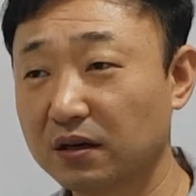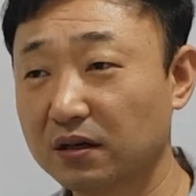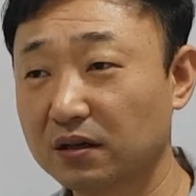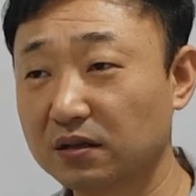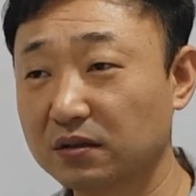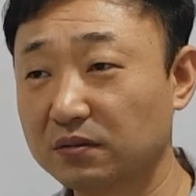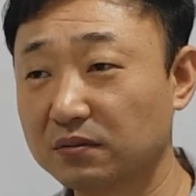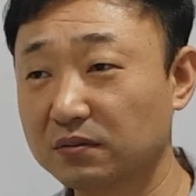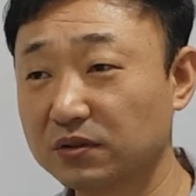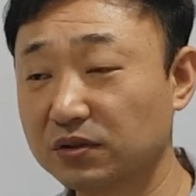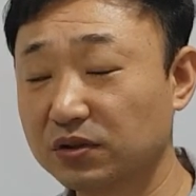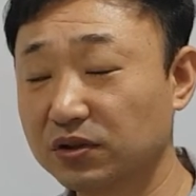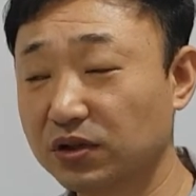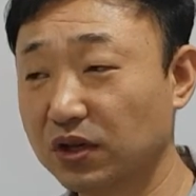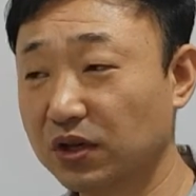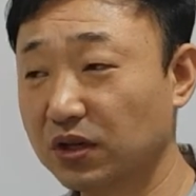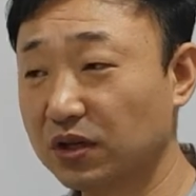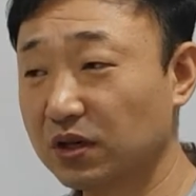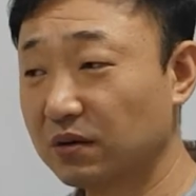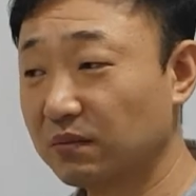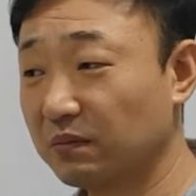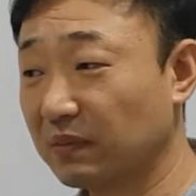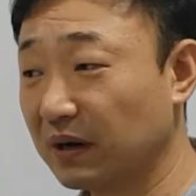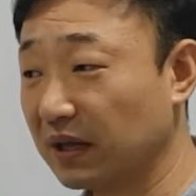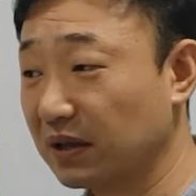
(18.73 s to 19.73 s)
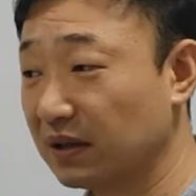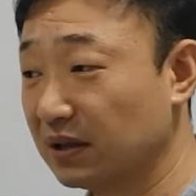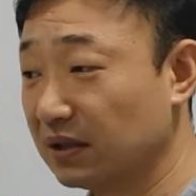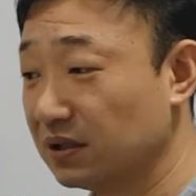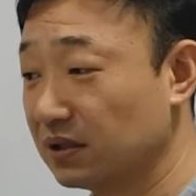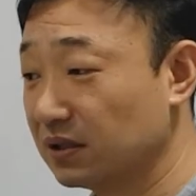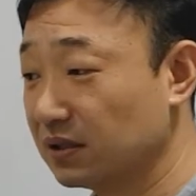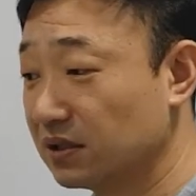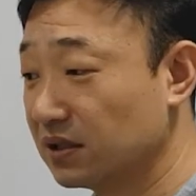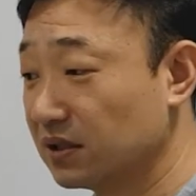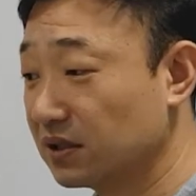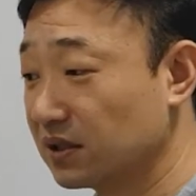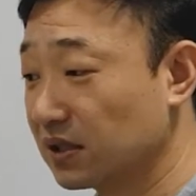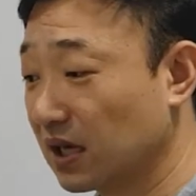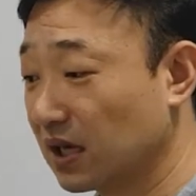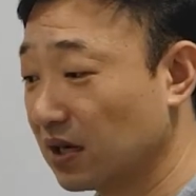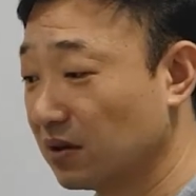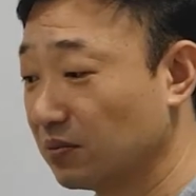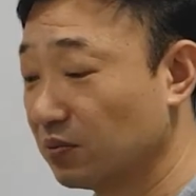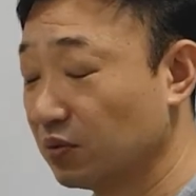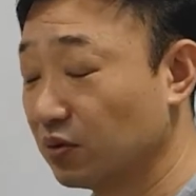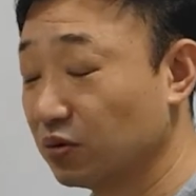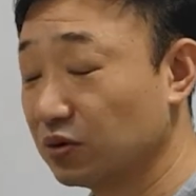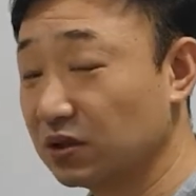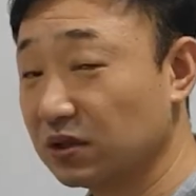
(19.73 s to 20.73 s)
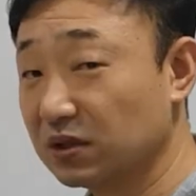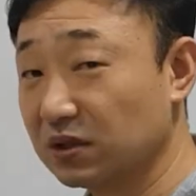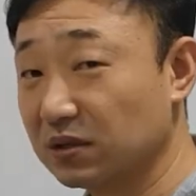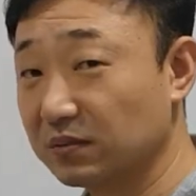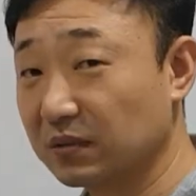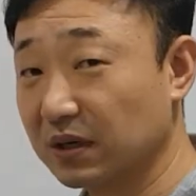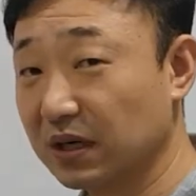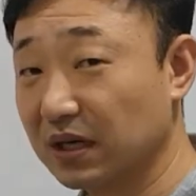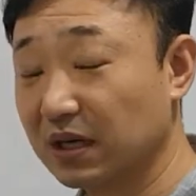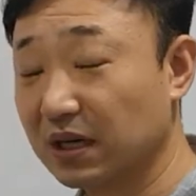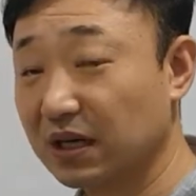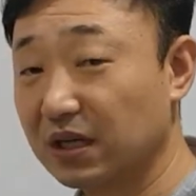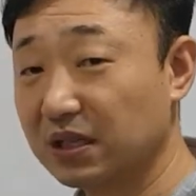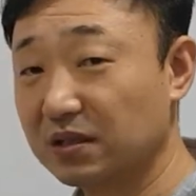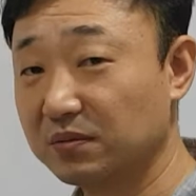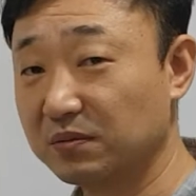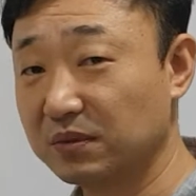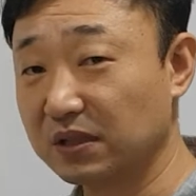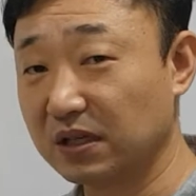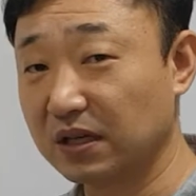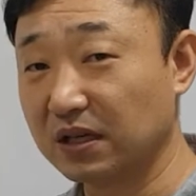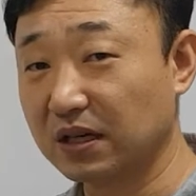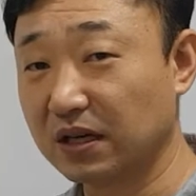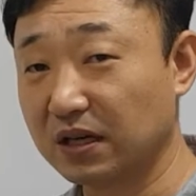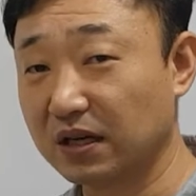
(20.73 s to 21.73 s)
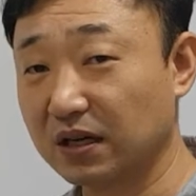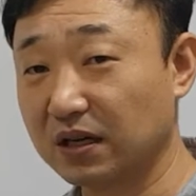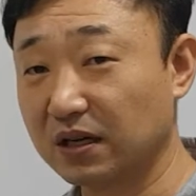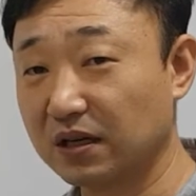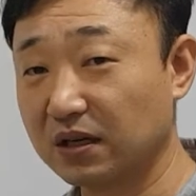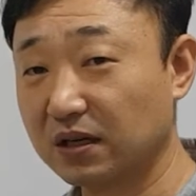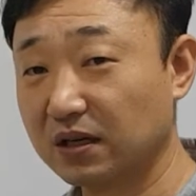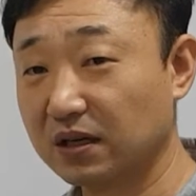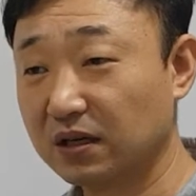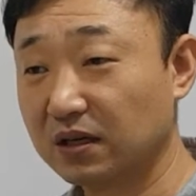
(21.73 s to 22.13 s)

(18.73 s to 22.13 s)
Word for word: 그러면 죄를 만드신 장본인님이 하나님일까?